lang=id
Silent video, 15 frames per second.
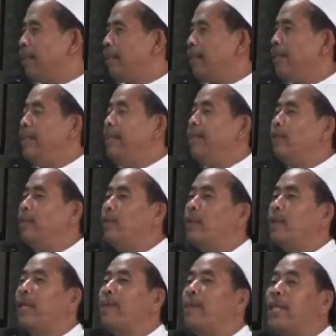Dipun
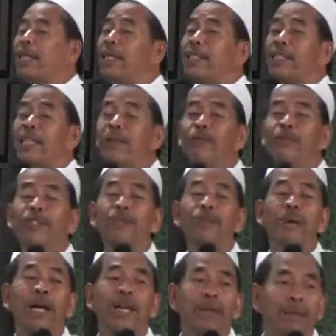selametaken saking
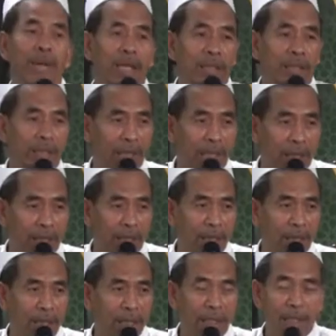musibah kemalingan.
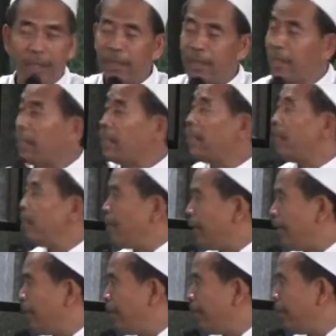Saya kata ya.
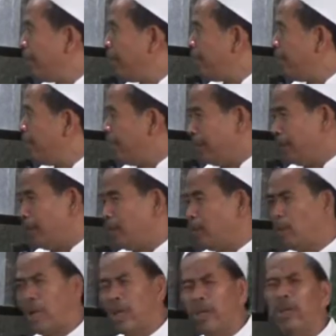mulai
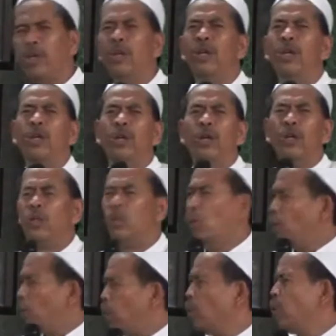Mulane
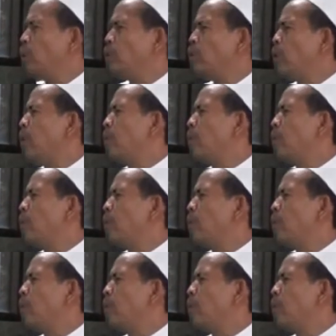donga niku tak